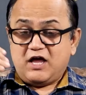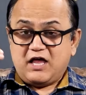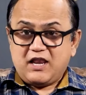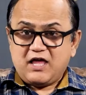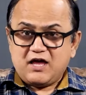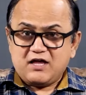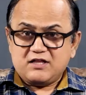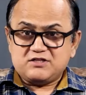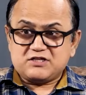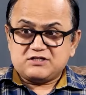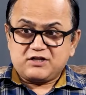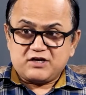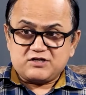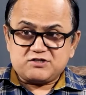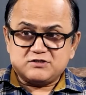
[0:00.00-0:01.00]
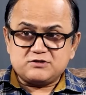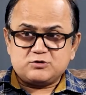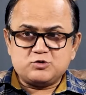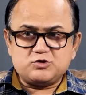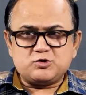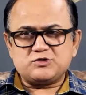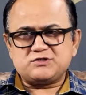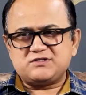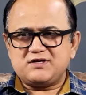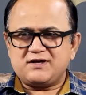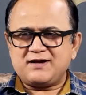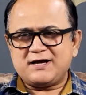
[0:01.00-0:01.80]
అలా జనరేషన్స్ నుంచి వస్తే